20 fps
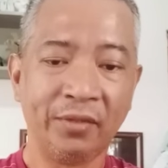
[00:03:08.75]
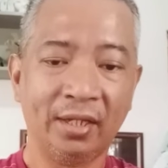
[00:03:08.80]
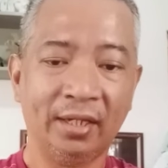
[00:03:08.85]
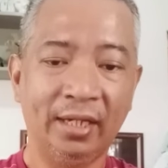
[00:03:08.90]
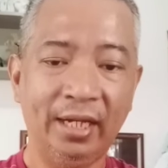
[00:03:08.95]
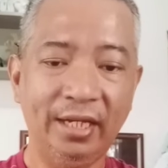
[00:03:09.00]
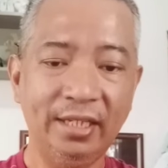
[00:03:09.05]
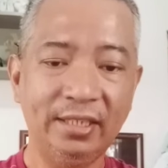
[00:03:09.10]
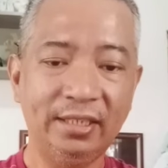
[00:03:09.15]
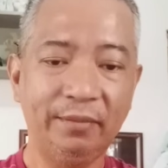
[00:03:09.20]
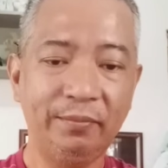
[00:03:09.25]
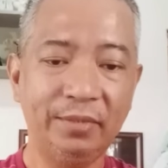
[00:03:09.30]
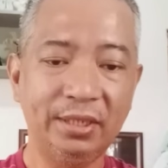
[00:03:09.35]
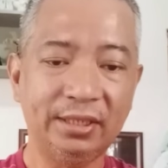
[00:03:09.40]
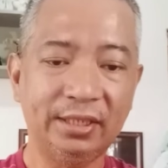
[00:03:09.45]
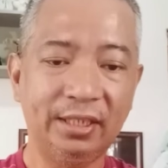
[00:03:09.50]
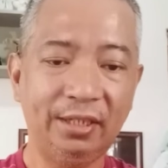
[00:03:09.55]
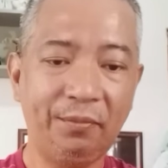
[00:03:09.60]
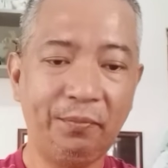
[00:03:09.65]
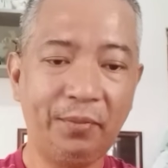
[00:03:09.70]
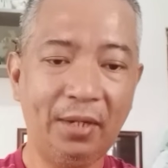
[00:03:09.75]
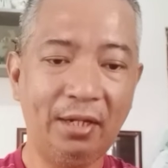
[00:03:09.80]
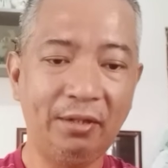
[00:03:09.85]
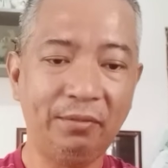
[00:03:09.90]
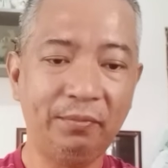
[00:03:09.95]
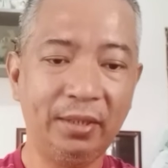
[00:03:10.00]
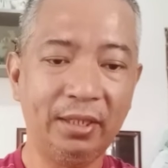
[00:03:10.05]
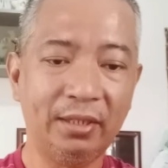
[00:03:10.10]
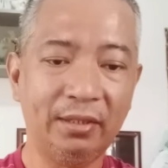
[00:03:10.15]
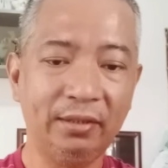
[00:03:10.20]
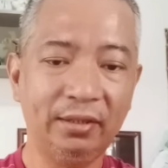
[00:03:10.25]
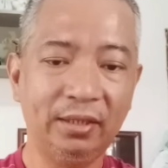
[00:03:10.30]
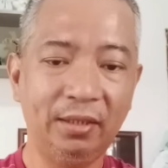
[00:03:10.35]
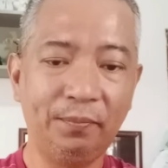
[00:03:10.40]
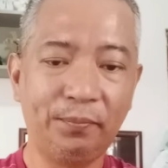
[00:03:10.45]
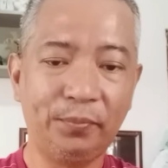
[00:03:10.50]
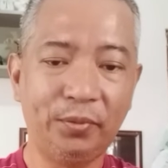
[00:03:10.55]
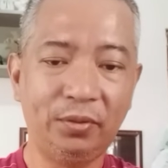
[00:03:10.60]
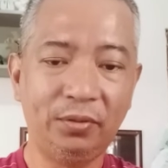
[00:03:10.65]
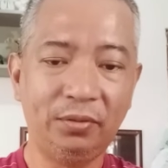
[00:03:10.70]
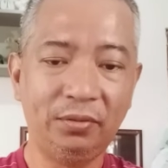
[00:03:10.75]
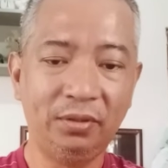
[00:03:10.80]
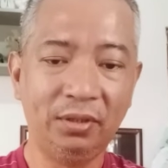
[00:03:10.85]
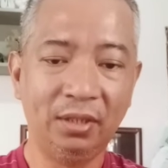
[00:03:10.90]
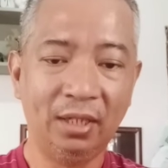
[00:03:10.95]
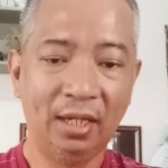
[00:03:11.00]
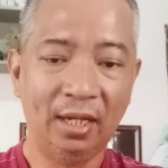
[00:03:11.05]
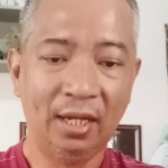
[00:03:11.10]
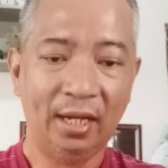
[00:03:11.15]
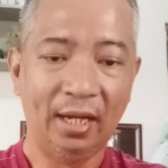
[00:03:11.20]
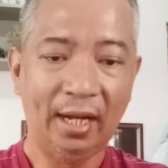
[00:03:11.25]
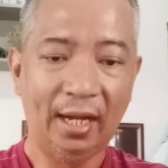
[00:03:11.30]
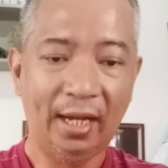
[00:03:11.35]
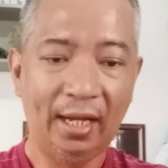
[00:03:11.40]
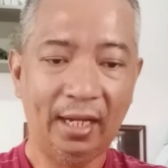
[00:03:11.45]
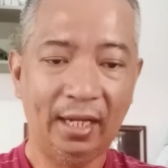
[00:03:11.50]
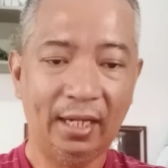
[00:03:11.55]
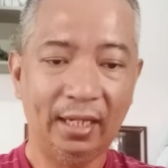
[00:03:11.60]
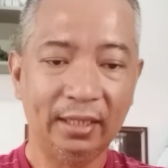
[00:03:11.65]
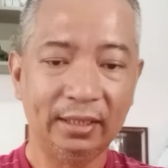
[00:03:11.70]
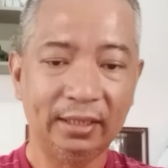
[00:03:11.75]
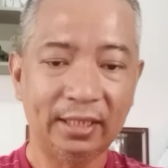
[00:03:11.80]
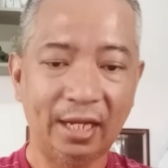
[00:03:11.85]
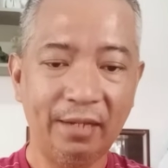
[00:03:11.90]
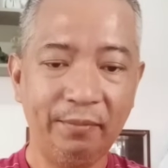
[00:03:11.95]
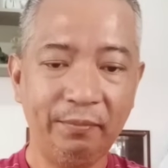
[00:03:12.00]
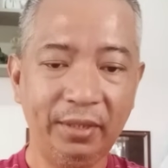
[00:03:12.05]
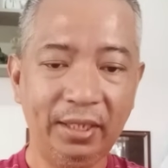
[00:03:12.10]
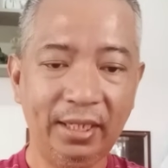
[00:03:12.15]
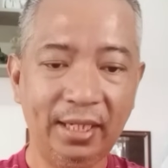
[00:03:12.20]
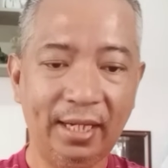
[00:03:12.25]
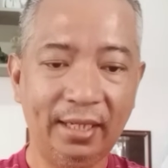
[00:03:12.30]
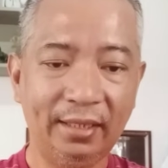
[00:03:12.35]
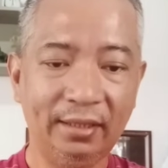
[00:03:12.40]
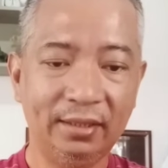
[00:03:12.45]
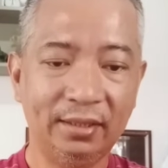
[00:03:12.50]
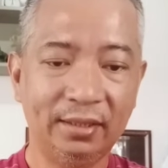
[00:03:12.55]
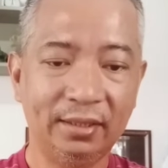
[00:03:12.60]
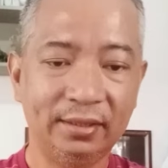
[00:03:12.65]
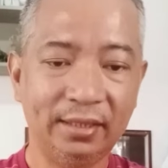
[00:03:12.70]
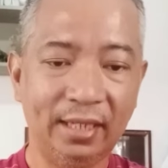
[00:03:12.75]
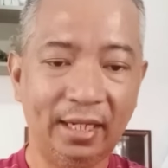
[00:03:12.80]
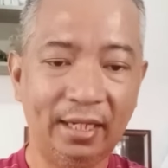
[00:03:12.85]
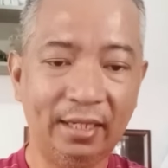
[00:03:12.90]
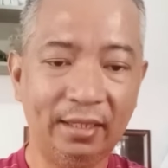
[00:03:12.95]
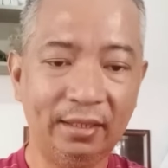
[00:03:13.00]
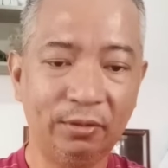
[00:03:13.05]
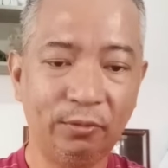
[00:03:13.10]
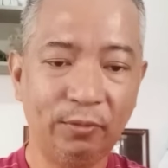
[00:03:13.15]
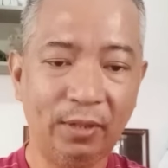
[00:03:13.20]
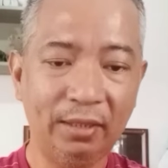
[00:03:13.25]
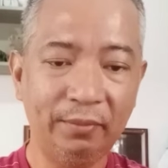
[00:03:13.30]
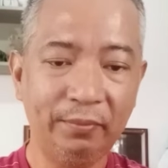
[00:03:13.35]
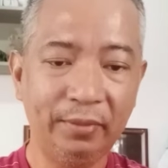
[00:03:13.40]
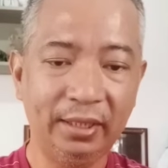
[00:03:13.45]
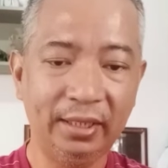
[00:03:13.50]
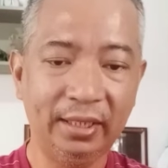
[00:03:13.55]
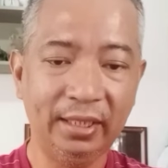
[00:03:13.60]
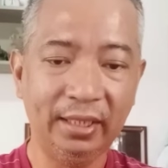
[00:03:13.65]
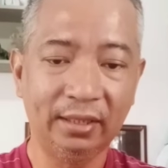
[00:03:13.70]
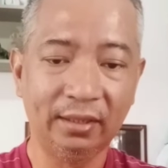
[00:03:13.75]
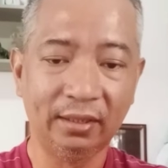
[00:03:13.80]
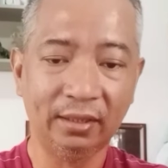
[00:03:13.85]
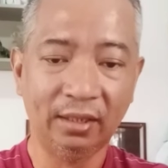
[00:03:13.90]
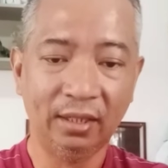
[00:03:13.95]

Ngayon si Mr. Brown meron din pong uh, time iyan na 1 minute